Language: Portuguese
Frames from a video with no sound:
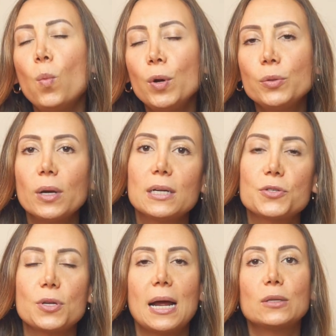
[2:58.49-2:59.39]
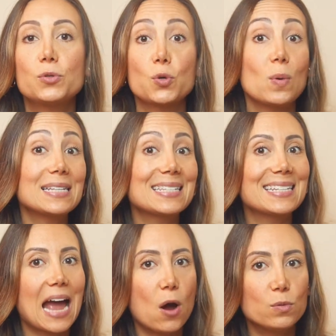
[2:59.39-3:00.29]
muito relacionados com as
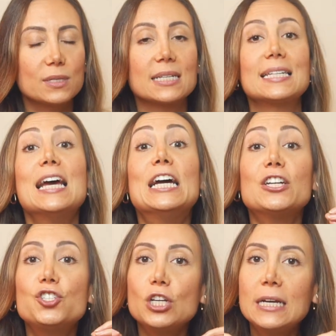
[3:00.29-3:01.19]
causas de